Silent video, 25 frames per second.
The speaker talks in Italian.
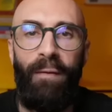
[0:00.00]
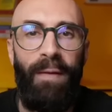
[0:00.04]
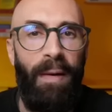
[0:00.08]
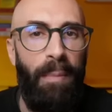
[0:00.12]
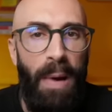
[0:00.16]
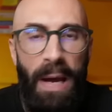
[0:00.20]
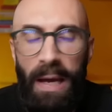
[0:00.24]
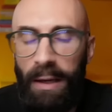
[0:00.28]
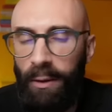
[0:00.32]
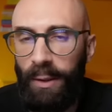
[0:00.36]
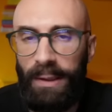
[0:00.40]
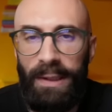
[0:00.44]

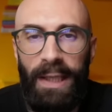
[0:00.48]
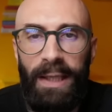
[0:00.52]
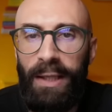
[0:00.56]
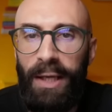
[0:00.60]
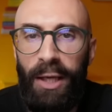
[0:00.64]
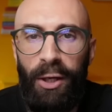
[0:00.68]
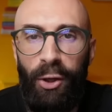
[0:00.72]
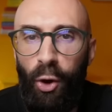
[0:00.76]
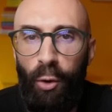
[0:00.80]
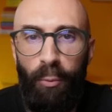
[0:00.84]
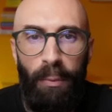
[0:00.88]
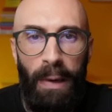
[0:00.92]
vabbè, guardate che
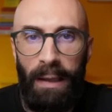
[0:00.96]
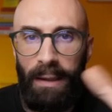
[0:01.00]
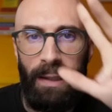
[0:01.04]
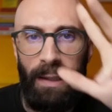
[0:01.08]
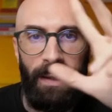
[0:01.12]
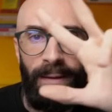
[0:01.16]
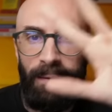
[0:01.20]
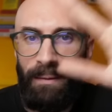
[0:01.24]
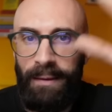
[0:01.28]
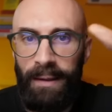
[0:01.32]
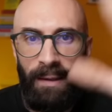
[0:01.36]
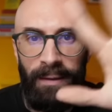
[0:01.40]
roba,
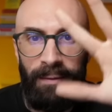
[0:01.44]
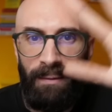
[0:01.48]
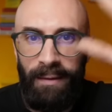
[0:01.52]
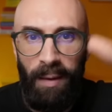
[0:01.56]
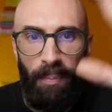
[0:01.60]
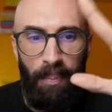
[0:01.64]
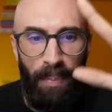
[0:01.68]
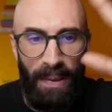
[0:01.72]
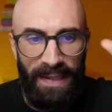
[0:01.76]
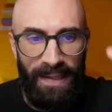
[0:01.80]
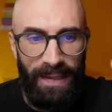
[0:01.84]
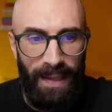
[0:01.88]
in, in, tre
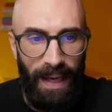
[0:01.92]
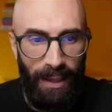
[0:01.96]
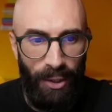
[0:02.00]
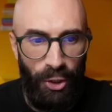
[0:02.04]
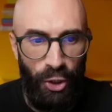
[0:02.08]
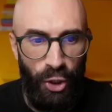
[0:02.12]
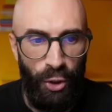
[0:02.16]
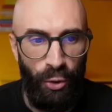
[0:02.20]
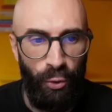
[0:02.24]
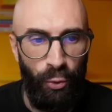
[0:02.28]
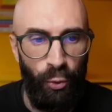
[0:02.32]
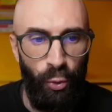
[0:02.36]

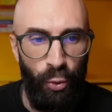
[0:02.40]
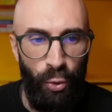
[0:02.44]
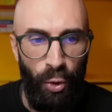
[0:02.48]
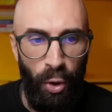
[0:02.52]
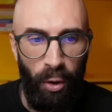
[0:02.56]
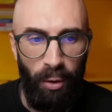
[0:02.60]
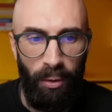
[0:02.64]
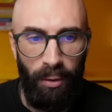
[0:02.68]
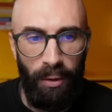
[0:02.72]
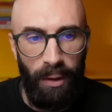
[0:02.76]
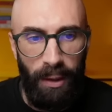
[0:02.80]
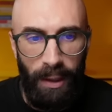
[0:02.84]
passaggi.
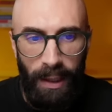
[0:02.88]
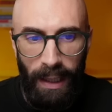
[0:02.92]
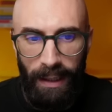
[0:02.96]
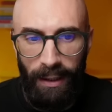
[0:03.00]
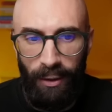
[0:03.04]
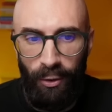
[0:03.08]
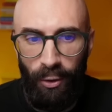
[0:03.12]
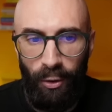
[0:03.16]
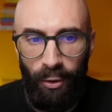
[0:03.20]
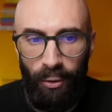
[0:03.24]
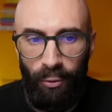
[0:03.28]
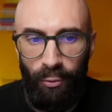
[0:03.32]
Uno,
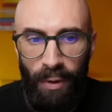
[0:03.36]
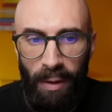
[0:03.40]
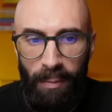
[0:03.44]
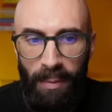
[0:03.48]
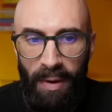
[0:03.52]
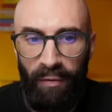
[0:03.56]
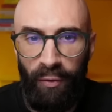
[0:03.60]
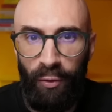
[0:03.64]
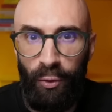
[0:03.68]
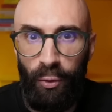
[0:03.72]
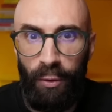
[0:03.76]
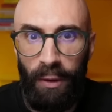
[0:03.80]
carico una mia
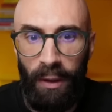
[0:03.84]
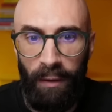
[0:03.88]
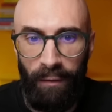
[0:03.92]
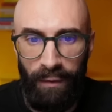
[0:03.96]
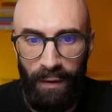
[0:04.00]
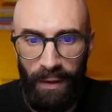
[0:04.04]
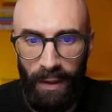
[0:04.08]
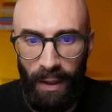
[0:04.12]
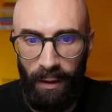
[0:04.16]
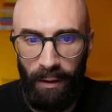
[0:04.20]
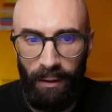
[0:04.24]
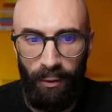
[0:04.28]

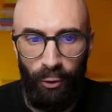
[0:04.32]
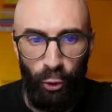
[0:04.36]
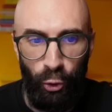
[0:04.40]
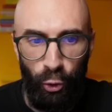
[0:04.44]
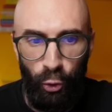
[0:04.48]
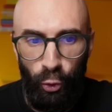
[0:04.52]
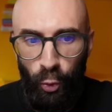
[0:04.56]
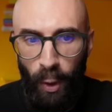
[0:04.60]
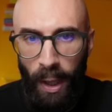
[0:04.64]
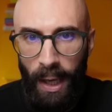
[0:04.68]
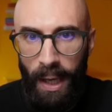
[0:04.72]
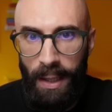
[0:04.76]
fotografia.
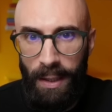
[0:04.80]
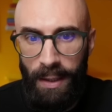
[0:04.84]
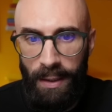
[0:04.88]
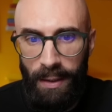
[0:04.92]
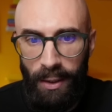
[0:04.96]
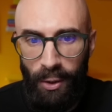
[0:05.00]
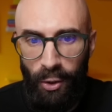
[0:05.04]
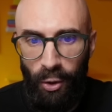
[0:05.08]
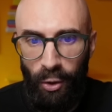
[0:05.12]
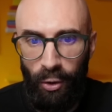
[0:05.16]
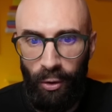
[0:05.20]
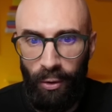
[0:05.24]
Due, gli
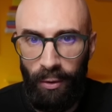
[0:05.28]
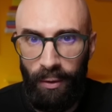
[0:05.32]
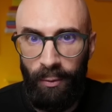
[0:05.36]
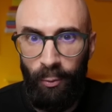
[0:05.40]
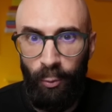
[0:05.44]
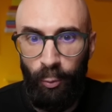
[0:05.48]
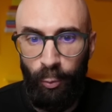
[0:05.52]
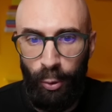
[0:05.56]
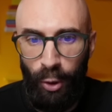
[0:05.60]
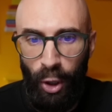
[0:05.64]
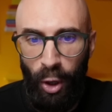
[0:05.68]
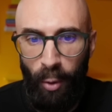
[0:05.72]
dico
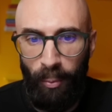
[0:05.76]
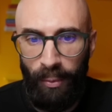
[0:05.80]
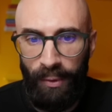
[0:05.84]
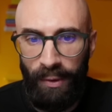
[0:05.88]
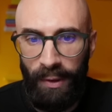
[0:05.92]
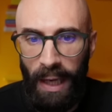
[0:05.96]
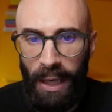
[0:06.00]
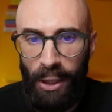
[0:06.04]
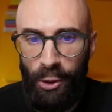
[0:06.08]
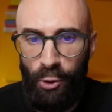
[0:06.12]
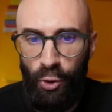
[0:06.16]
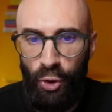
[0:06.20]
un prompt,
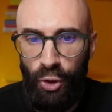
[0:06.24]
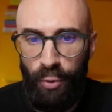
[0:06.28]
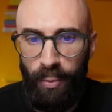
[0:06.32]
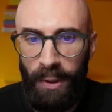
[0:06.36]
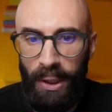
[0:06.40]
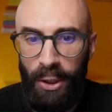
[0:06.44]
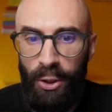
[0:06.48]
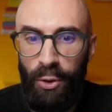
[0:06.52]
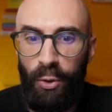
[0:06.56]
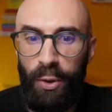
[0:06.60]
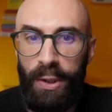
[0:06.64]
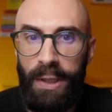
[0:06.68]
aggiungimi
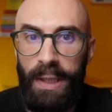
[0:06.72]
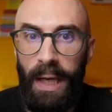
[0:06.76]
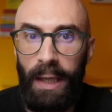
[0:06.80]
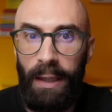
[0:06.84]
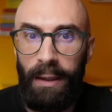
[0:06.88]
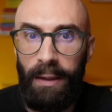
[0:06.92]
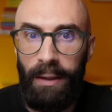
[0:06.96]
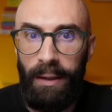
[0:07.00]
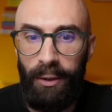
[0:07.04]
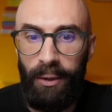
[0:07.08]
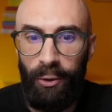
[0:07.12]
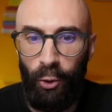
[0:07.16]
degli
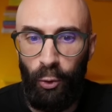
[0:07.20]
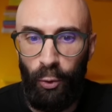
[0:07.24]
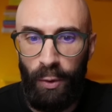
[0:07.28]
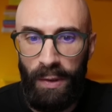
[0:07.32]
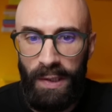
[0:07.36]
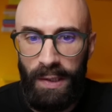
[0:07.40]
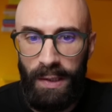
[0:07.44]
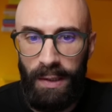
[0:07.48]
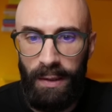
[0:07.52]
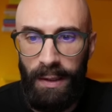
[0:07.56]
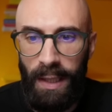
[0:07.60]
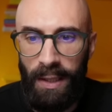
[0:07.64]
occhiali
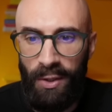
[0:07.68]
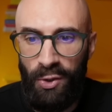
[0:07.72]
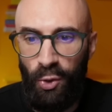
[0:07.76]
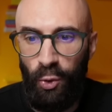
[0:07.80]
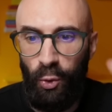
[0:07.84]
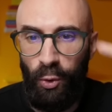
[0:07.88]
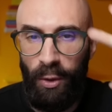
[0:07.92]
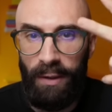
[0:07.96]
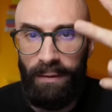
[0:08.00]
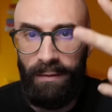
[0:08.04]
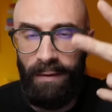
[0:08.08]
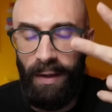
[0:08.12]
rossi da
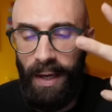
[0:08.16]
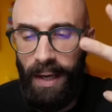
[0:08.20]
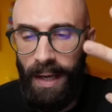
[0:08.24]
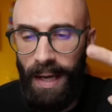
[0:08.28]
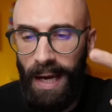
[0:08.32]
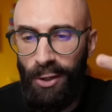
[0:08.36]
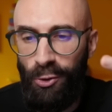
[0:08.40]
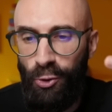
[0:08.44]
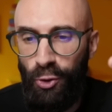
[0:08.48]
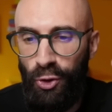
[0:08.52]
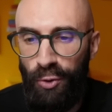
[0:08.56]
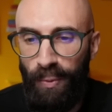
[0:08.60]
sole. Tre,
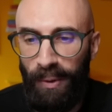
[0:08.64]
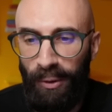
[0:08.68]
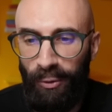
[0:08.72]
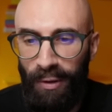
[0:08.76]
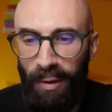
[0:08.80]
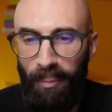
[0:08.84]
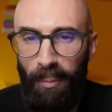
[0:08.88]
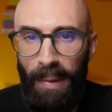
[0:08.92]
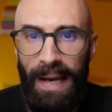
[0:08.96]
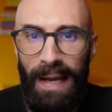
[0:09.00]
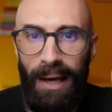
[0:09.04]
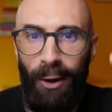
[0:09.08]
aggiungimi anche
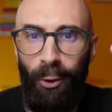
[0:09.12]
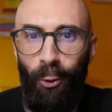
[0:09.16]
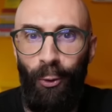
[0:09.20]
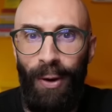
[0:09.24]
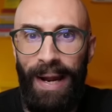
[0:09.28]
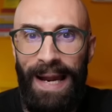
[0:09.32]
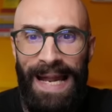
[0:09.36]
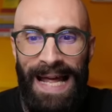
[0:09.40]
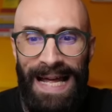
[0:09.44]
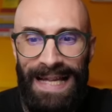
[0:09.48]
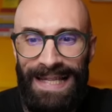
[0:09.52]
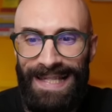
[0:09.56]
una bella
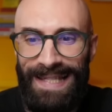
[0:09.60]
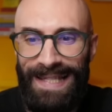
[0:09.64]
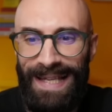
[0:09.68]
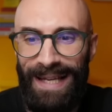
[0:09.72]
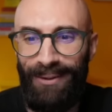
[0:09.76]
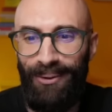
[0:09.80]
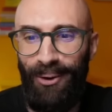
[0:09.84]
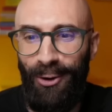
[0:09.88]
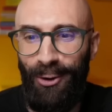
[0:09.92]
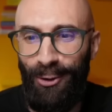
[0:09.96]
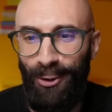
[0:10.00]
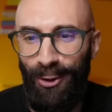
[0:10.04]
collanazza
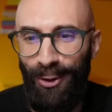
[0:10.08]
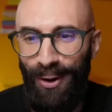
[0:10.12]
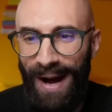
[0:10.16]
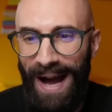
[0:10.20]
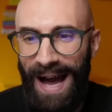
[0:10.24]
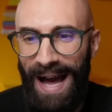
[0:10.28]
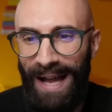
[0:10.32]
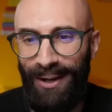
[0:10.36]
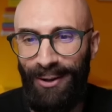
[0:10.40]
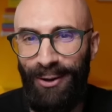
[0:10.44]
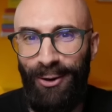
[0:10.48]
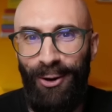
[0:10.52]
d'oro
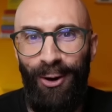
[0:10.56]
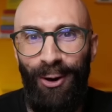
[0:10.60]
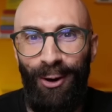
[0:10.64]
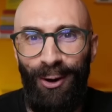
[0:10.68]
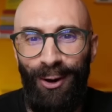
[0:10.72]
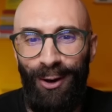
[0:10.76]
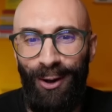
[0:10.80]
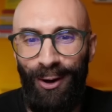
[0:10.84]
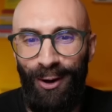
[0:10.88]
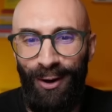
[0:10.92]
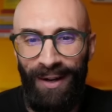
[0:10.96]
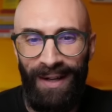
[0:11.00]
al
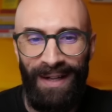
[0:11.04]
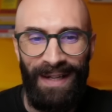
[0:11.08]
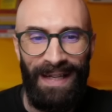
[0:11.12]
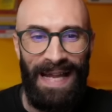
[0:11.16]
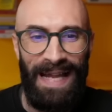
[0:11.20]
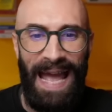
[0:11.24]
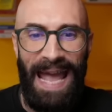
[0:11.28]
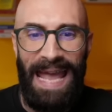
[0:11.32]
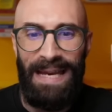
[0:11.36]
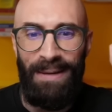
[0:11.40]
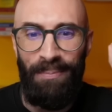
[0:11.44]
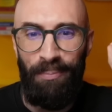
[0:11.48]
collo.
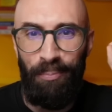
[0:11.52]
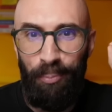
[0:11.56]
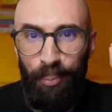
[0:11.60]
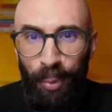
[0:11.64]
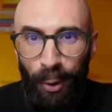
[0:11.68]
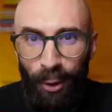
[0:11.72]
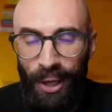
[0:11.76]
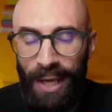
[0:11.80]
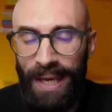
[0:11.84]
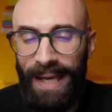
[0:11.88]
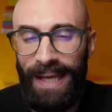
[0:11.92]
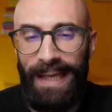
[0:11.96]
E in
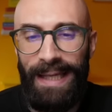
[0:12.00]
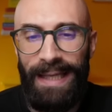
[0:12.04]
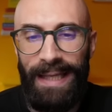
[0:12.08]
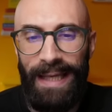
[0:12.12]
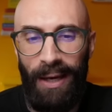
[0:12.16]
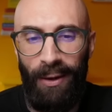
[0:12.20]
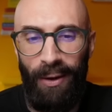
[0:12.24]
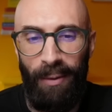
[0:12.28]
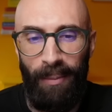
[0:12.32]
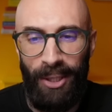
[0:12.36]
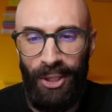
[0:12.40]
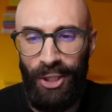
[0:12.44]
pochi clic,
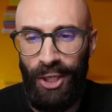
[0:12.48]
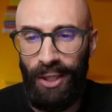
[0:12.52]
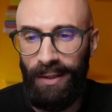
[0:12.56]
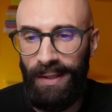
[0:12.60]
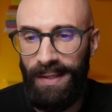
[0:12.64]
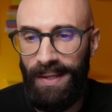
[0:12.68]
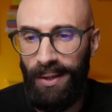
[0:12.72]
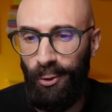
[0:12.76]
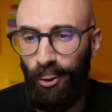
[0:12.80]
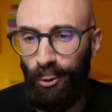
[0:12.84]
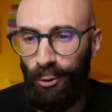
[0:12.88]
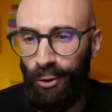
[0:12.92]
una manciata di
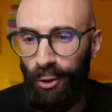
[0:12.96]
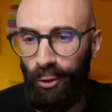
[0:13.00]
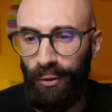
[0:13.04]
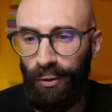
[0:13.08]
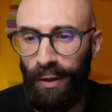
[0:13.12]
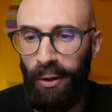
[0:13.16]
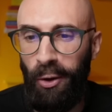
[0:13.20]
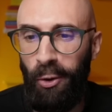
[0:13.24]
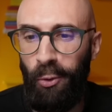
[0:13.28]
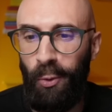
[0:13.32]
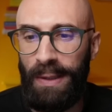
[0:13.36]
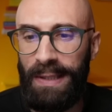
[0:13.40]
secondi,
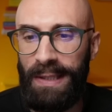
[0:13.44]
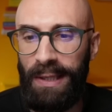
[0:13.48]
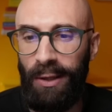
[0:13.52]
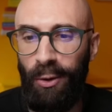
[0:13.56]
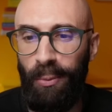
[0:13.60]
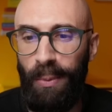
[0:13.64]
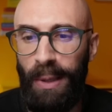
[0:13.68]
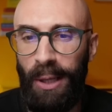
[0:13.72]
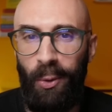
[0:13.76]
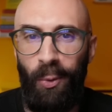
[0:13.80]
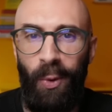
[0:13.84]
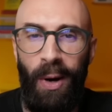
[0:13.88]
ottengo questa
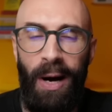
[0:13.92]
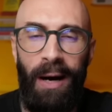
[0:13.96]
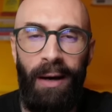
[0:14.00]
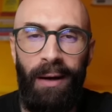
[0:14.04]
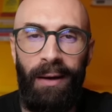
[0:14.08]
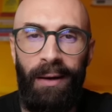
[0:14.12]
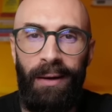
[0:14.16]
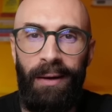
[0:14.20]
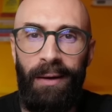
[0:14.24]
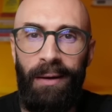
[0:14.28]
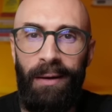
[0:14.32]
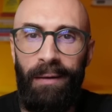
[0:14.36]
roba qua
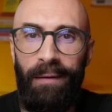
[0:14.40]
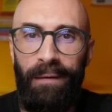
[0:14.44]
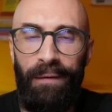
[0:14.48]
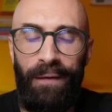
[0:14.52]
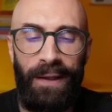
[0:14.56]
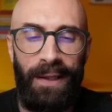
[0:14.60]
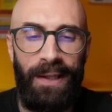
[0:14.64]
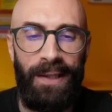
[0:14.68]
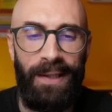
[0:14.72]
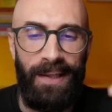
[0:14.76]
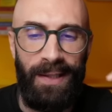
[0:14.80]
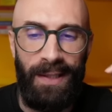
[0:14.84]

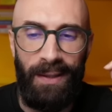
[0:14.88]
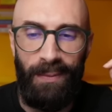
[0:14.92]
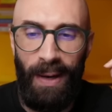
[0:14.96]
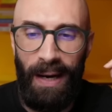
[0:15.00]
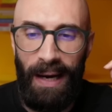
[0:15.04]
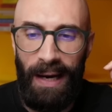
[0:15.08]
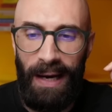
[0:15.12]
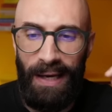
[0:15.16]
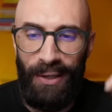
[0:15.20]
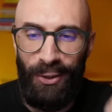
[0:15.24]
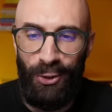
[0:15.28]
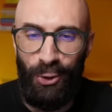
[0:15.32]

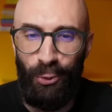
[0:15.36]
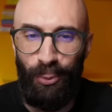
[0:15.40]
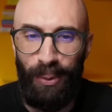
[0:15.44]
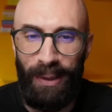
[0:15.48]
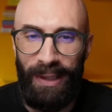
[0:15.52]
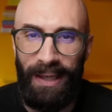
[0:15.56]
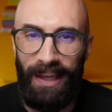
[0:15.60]
fighissima e super